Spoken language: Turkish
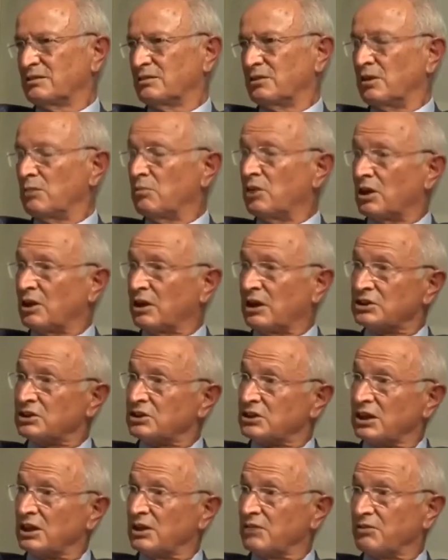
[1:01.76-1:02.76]
Ama kaç
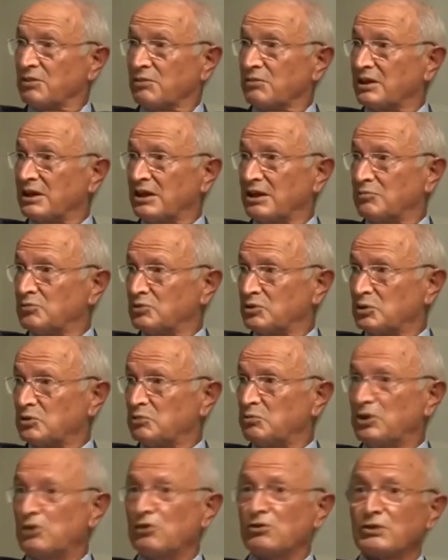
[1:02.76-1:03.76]
tane firma gelmiş,
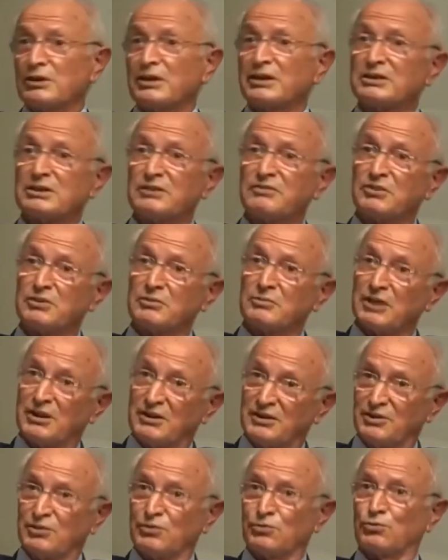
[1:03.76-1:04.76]
milyonlarca firma
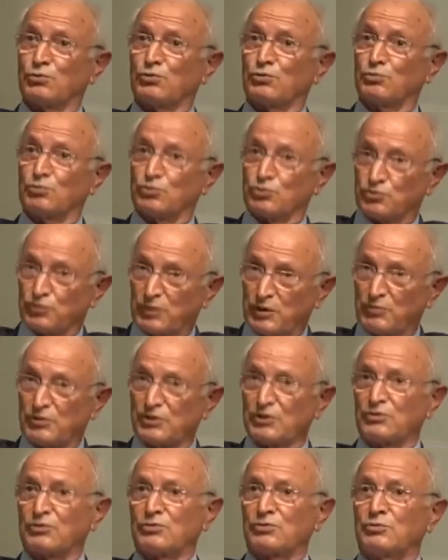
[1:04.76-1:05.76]
kurulmuş,
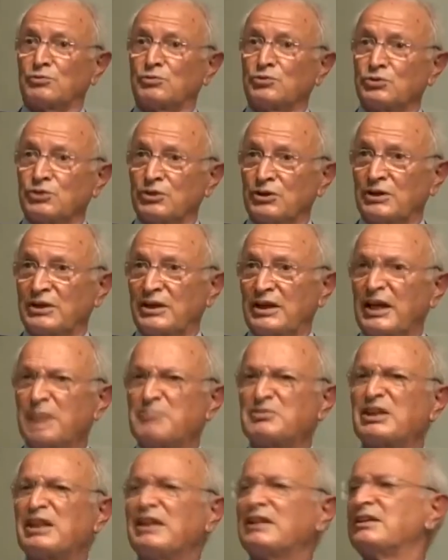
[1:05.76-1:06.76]
fabrika kurulmuş.
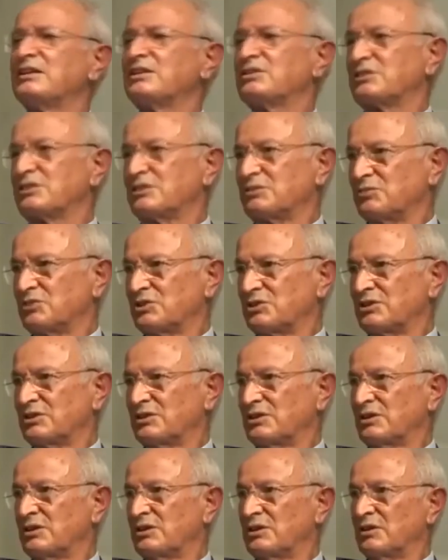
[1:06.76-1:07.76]
Hepsi el değiştirmiş.
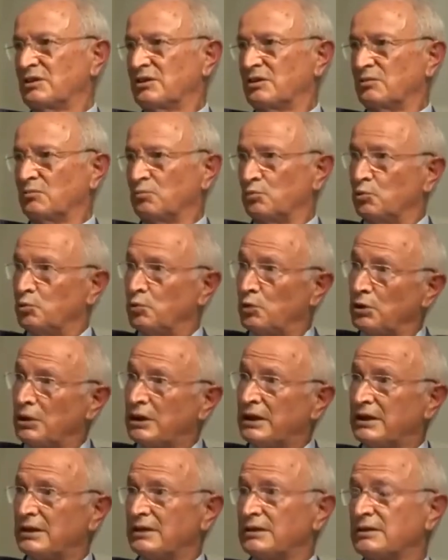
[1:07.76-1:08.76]
Bu böyle,
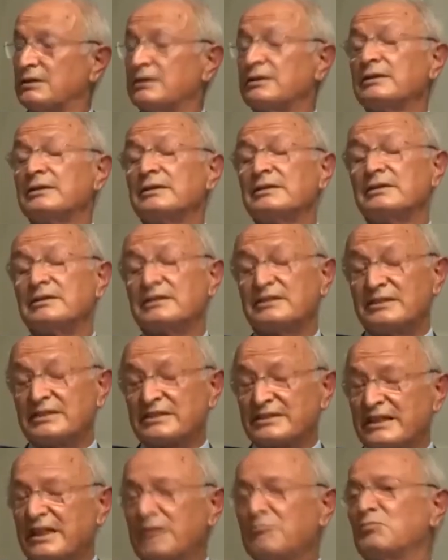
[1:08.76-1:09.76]
evet, evet,
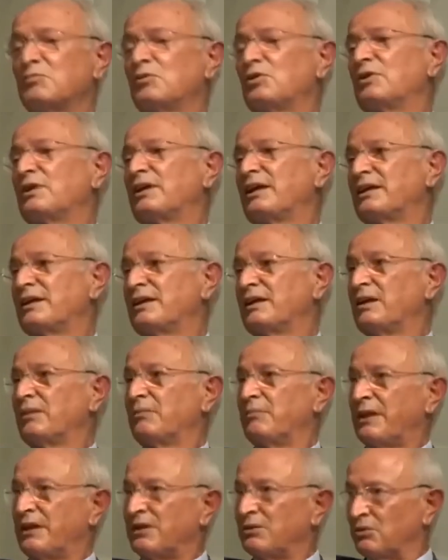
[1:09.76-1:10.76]
sistem böyle. Evet.
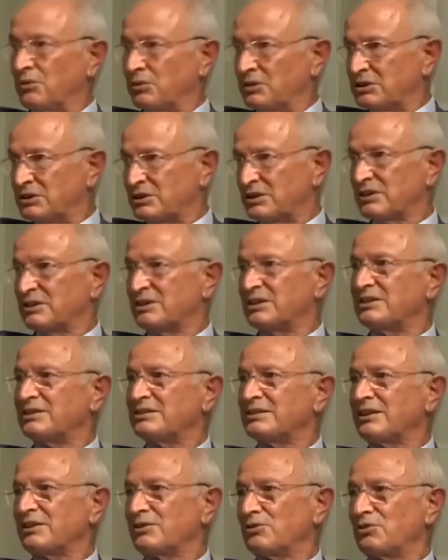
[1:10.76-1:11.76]
Ben de onun için
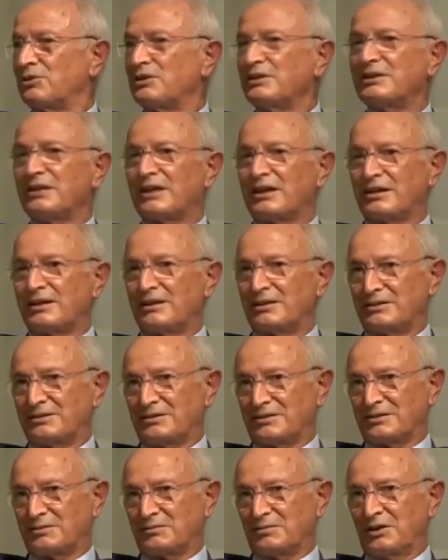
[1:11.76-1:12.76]
krizleri öyle
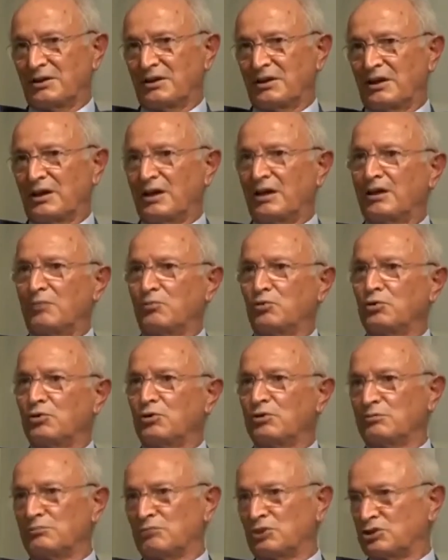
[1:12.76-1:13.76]
değerlendiririm. Ha
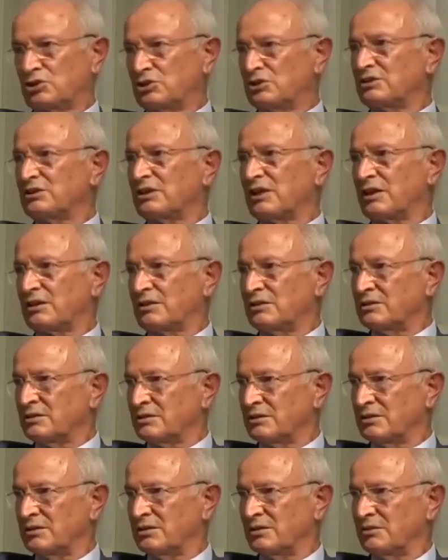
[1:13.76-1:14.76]
bugün başınız ağrır,
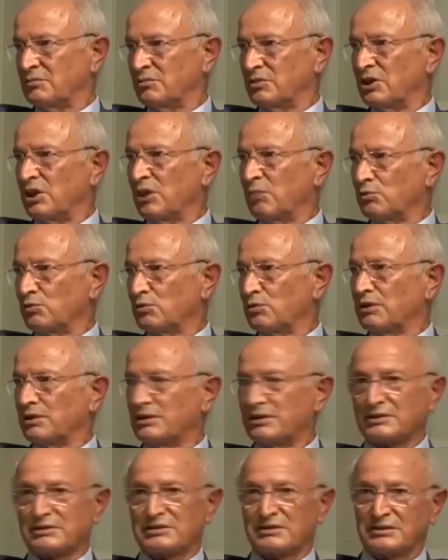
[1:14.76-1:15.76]
bir hap
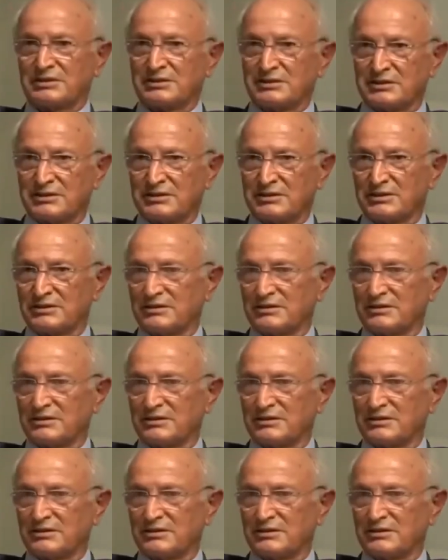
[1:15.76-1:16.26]
kullanırsınız,